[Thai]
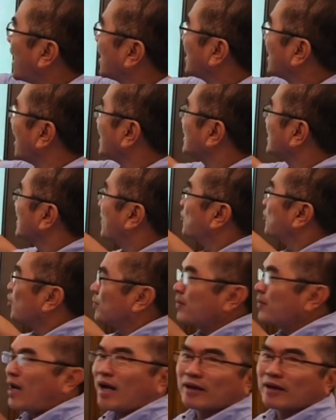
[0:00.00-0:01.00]
ขันจำนวน
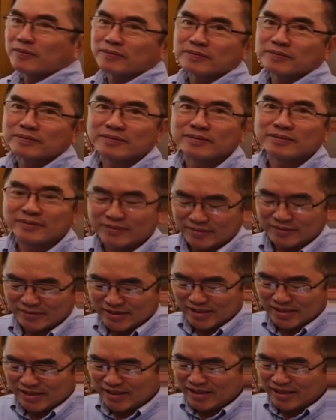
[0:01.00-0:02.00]
มาก
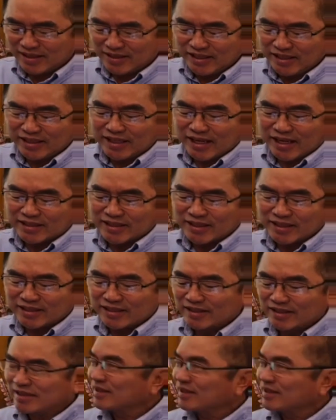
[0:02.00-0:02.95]
สิ่งที่เกิดขึ้นคือ